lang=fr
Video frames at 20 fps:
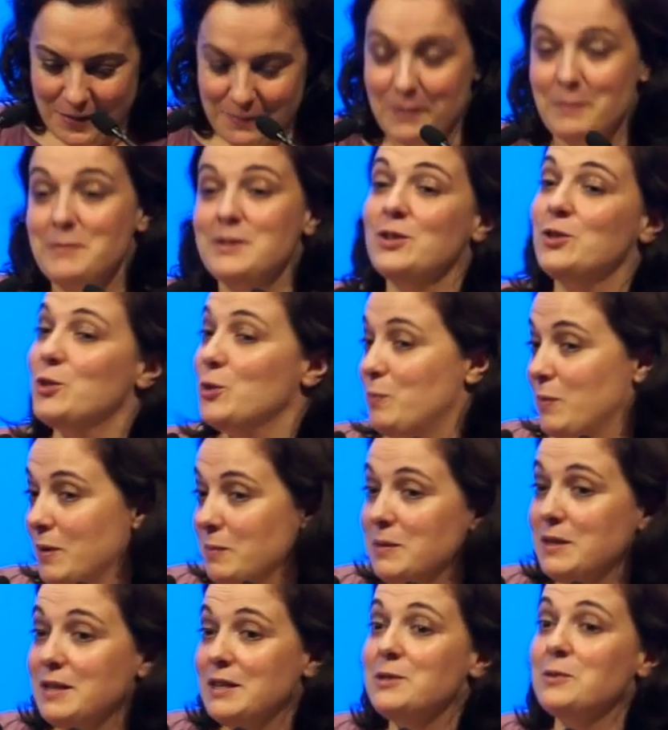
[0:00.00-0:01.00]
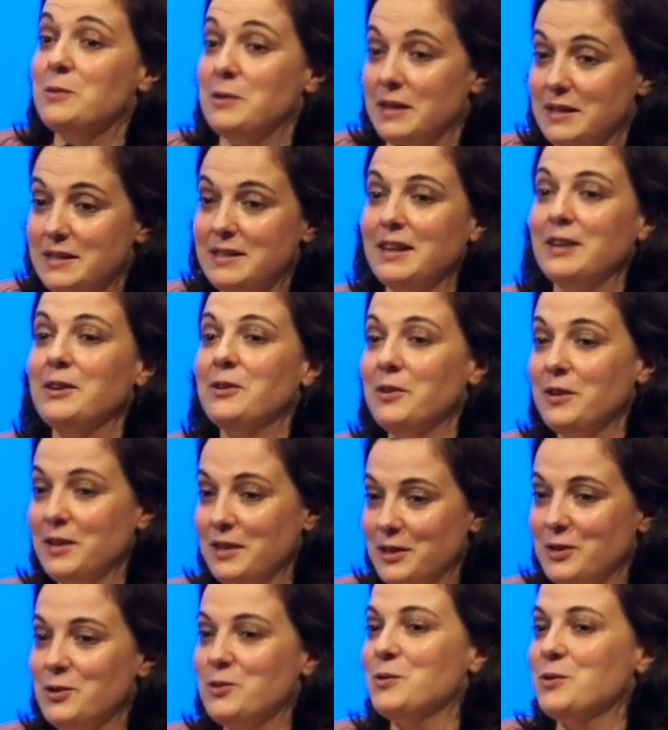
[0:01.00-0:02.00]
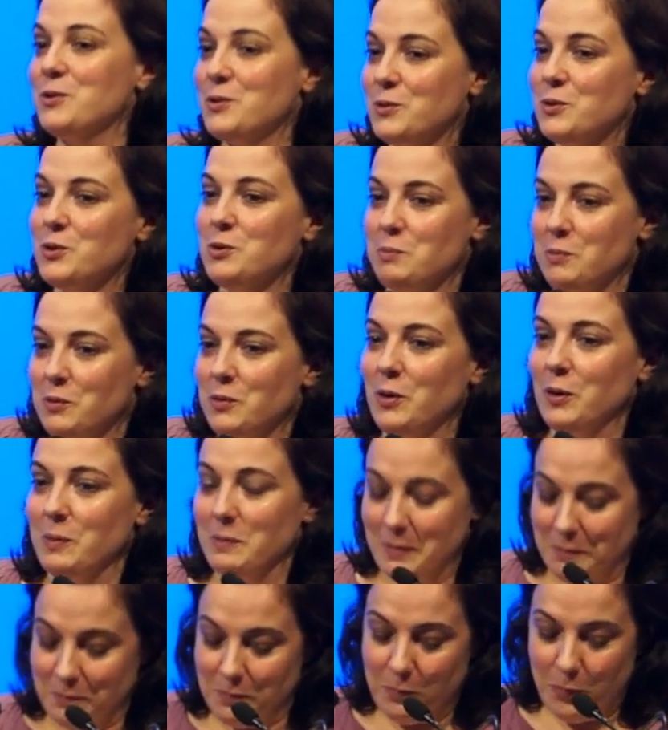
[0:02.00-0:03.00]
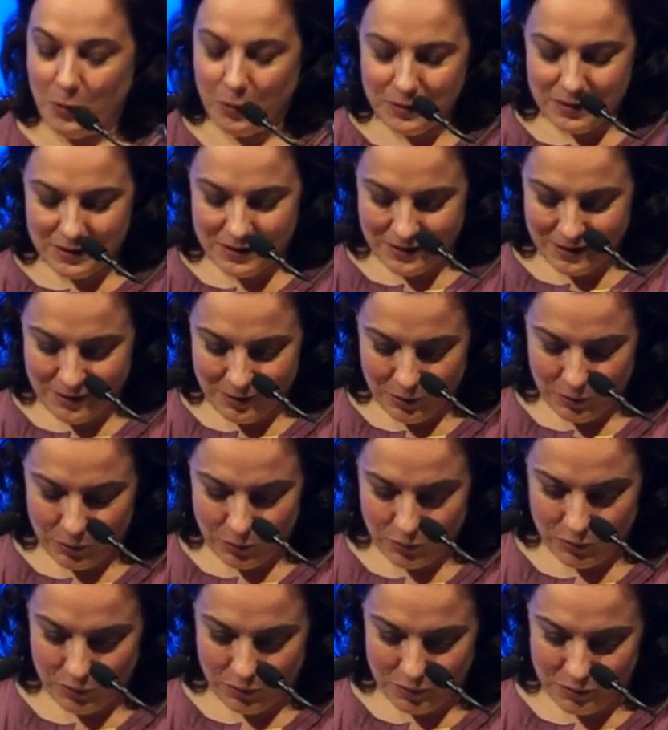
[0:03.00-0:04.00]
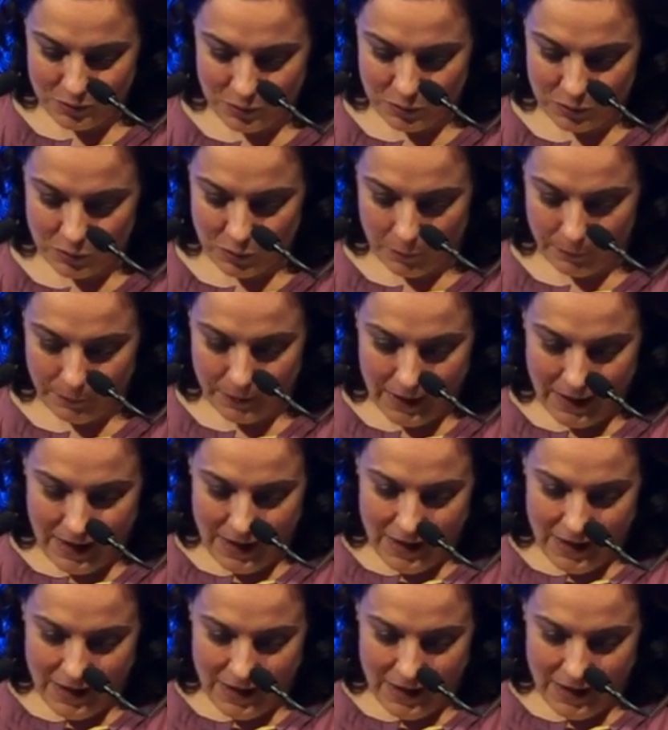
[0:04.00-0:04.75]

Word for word: même si je ne suis pas ministre de l'Intérieur, il y a des choses que je peux quand même porter de temps en temps.